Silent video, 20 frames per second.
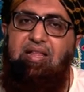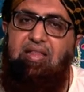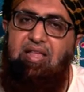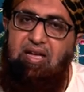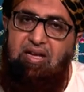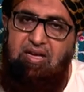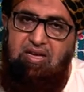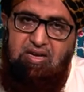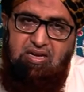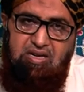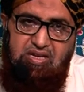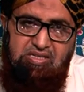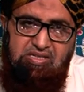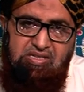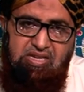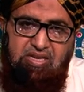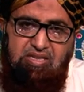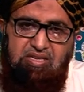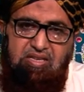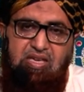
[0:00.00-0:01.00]
अदा करना
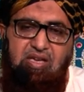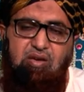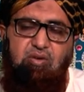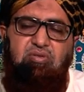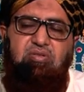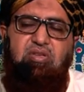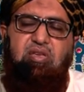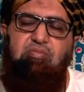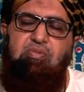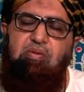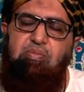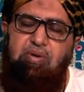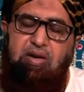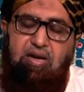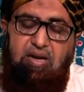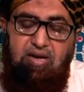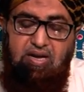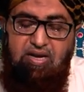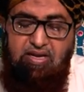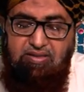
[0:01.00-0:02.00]
चाहिए उसकी भी
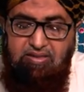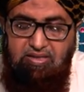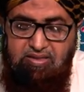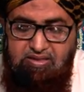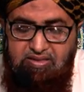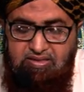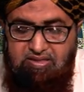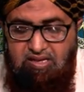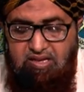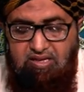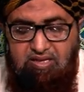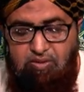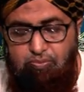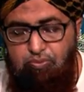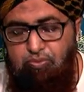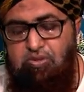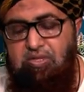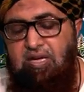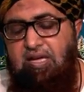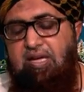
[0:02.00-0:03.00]
बरक़ात है जैसा कि ये
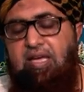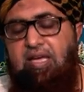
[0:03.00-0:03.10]
पूछा